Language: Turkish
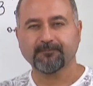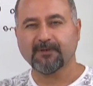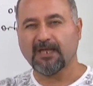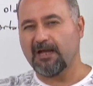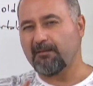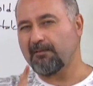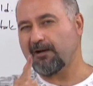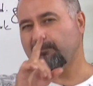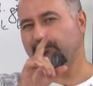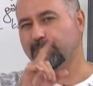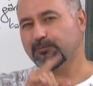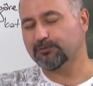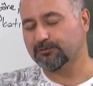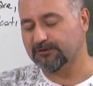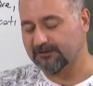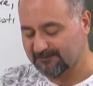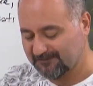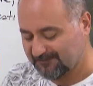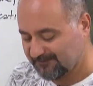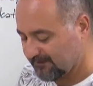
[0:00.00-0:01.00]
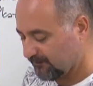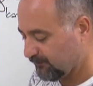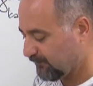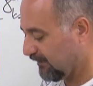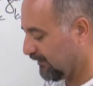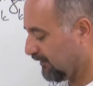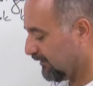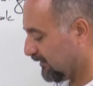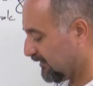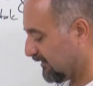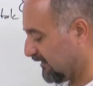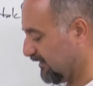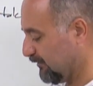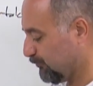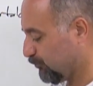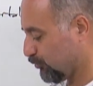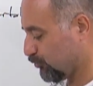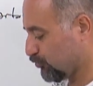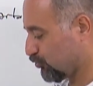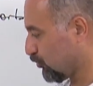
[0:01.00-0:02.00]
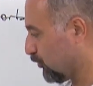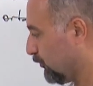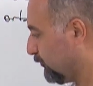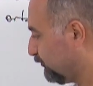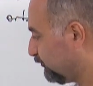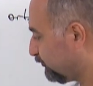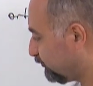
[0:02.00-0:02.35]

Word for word: Hemen burada size bir ipucu.